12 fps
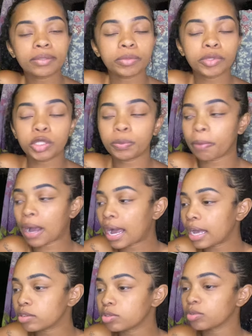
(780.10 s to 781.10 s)
muito
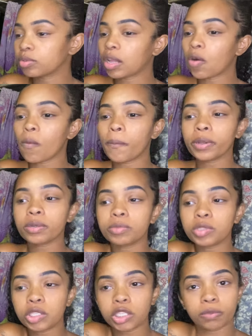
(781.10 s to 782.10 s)
espaço, tá ocupando
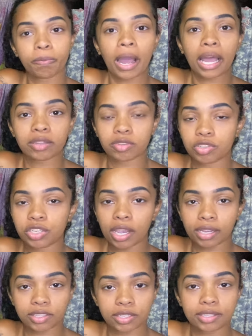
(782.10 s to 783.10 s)
muito espaço.
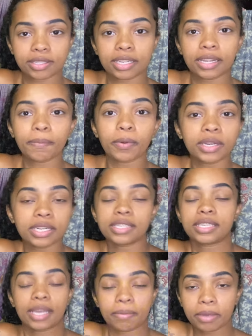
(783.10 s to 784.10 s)
Gente, seria
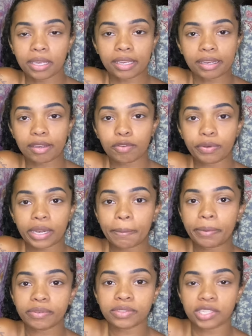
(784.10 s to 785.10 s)
hipocrisia minha eu falar
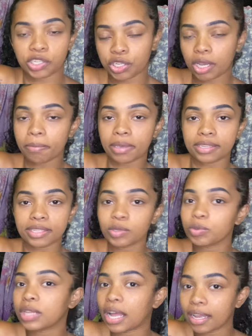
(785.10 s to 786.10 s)
pra vocês que a mesa
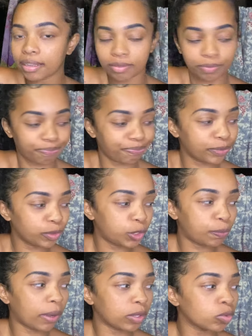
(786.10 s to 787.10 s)
não dá um
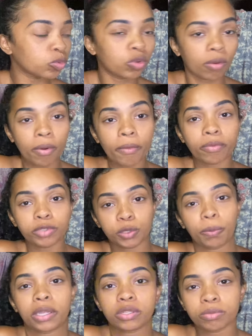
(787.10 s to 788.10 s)
não toma um
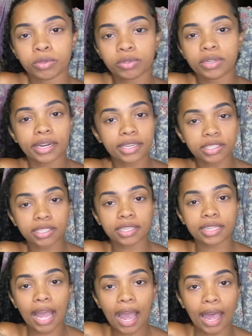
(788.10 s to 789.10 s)
espaço muito grande aqui
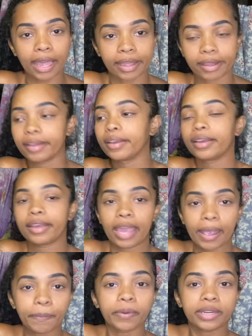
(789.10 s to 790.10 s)
da área.
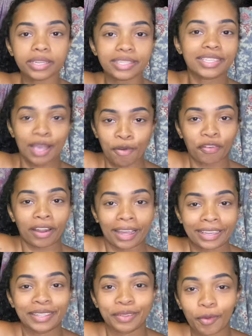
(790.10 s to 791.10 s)
É hipocrisia falar
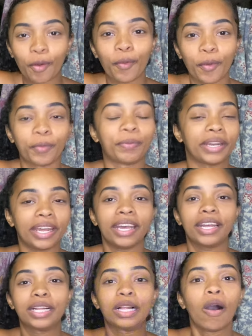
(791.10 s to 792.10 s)
que não ocupa, né?
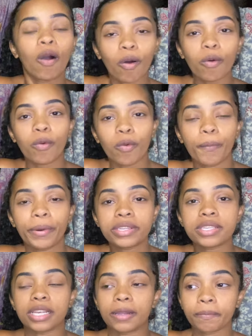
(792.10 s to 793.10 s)
Ocupa
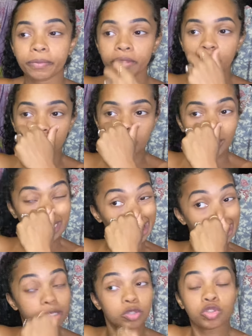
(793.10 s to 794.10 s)
sim.
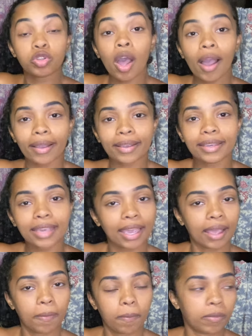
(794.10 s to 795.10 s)
Só
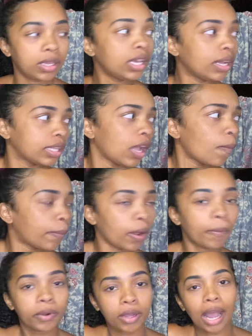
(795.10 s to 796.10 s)
que, e até o
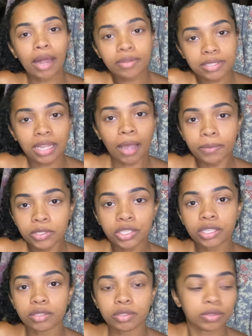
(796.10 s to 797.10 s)
próprio Carlos sabe
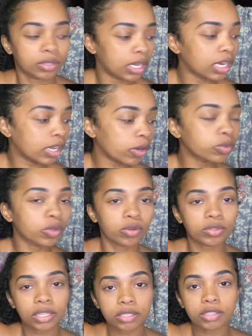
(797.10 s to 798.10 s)
disso, ele que é o
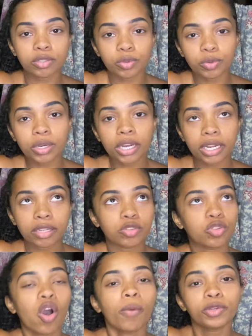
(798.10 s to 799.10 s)
dono da sinuca, né?
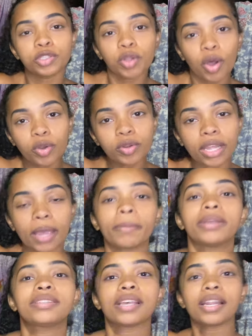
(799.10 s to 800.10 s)
Somos dono, né?
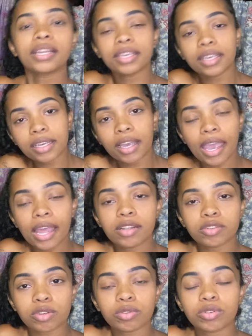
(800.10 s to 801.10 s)
Mas ele que
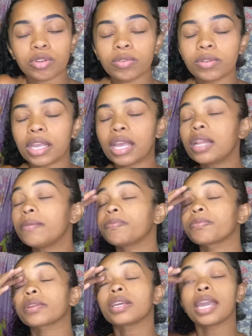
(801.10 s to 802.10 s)
realizou o sonho dele
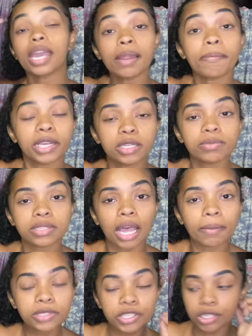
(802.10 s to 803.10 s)
ele mesmo
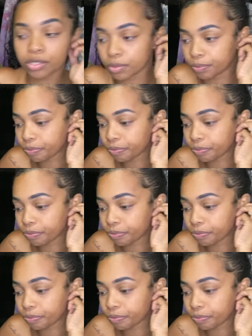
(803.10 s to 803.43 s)
sabe disso.